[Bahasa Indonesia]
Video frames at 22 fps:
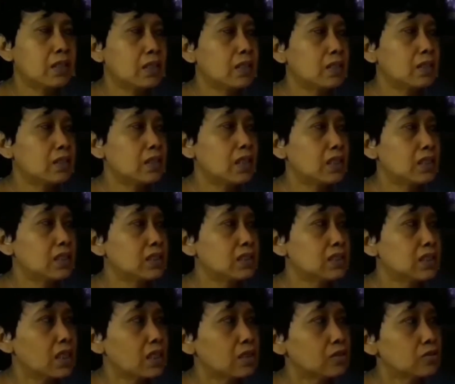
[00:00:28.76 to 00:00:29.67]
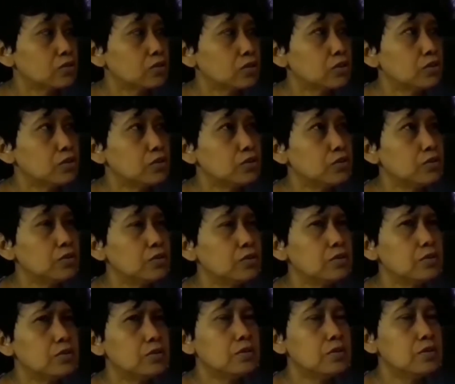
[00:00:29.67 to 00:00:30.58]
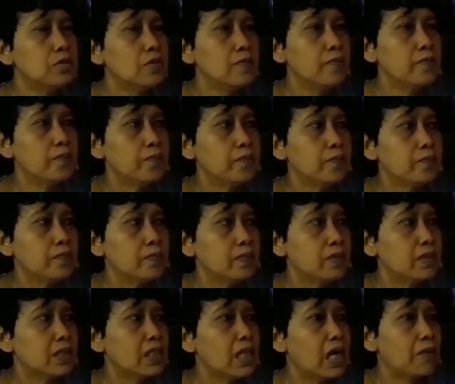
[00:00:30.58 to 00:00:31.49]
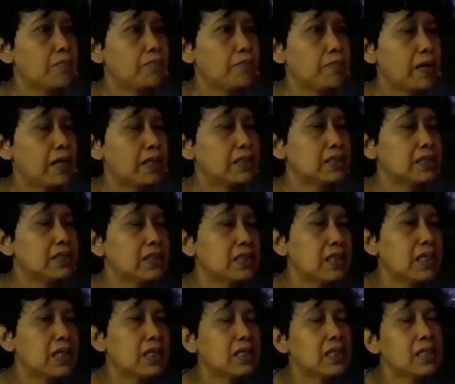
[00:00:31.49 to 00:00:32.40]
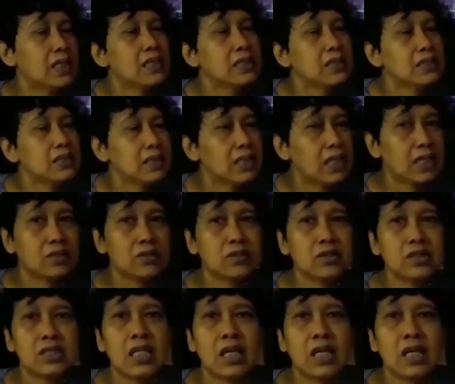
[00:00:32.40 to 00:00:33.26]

uh, dari 178 sekarang 181 iya.